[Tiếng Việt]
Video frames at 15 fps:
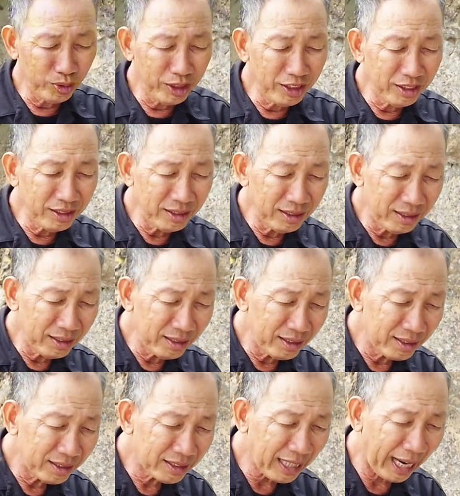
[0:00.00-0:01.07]
tôi đi
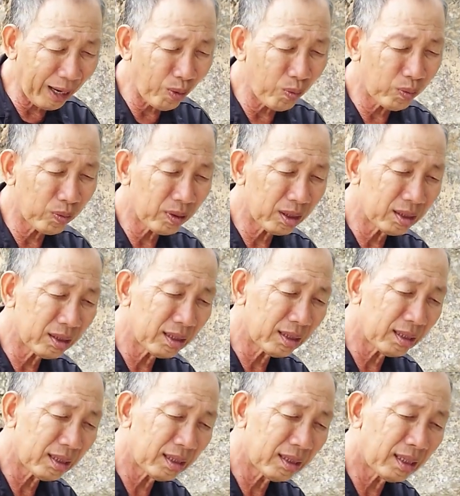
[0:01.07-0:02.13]
sau
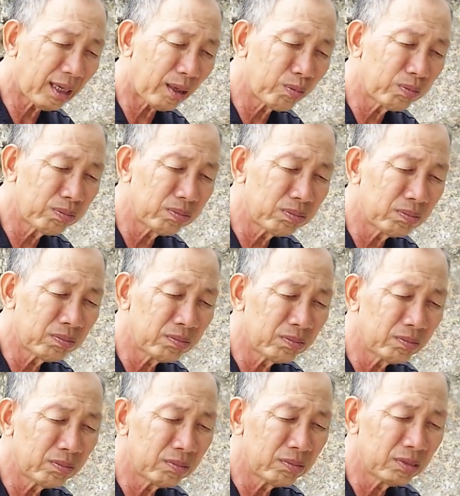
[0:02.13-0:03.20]

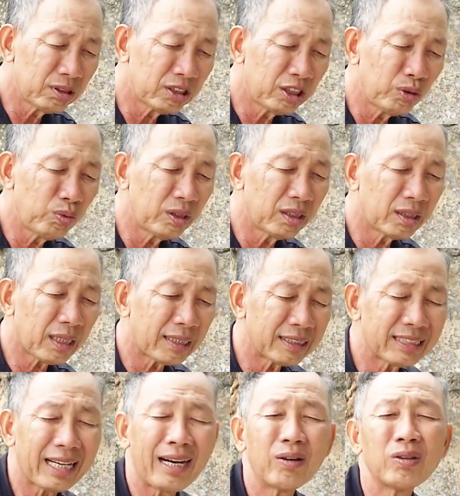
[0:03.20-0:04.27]
ông sư huynh
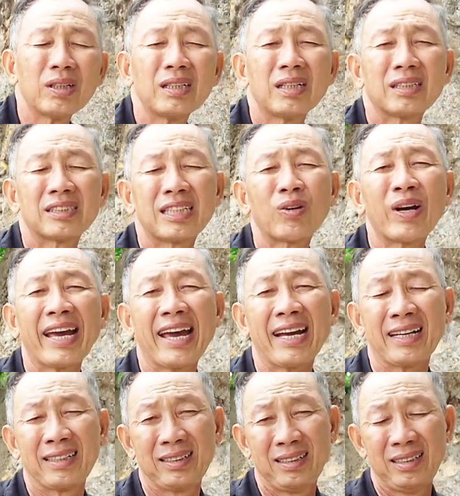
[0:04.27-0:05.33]
anh sáu đó đó sáu
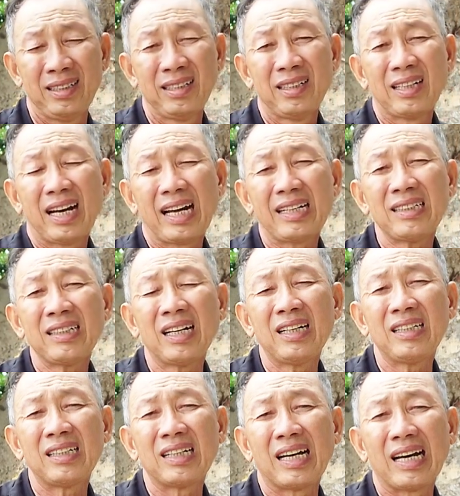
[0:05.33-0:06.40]
ngang ảnh
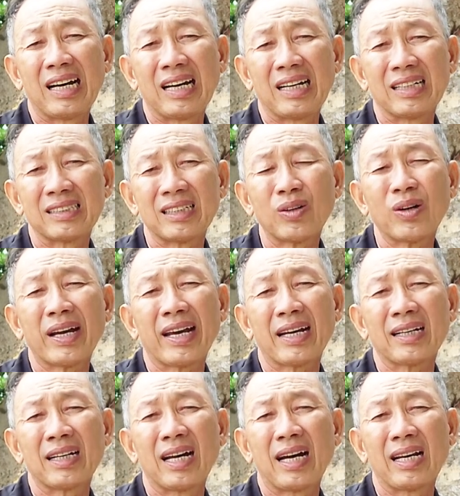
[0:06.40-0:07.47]
tên là sáu
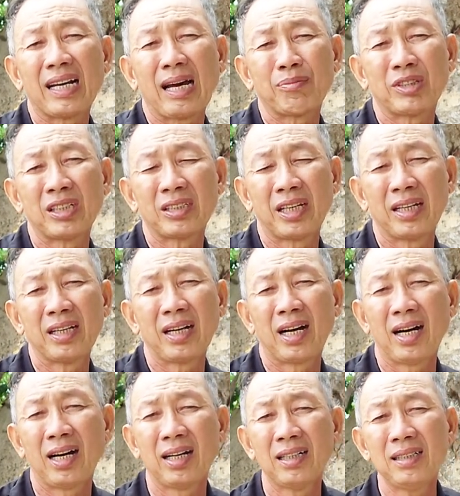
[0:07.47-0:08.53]
ngang là làm từ thiện
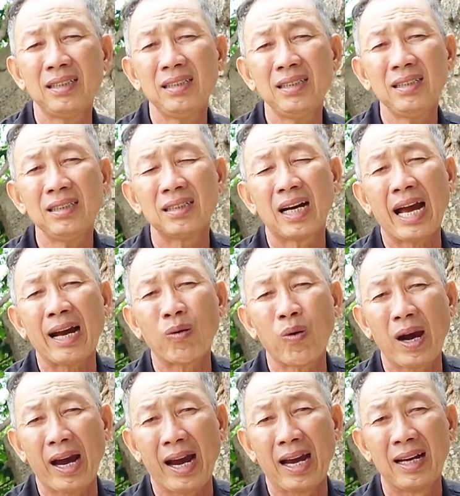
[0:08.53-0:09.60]
ở
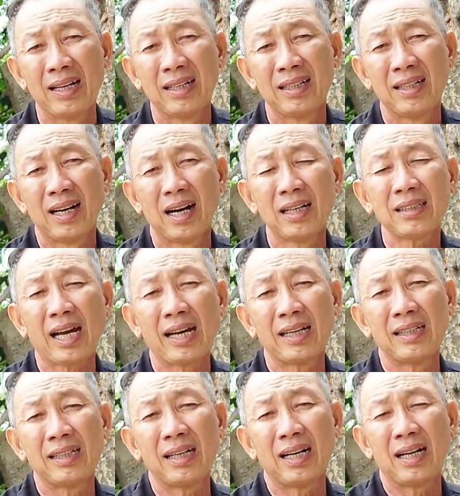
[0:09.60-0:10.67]
an hòa ở
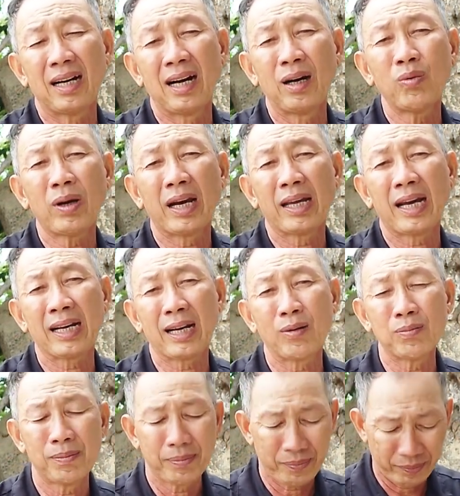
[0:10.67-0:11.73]
tại ở ngoài an
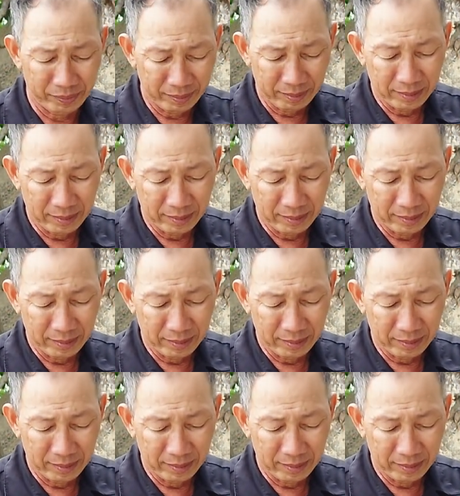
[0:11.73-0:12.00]
long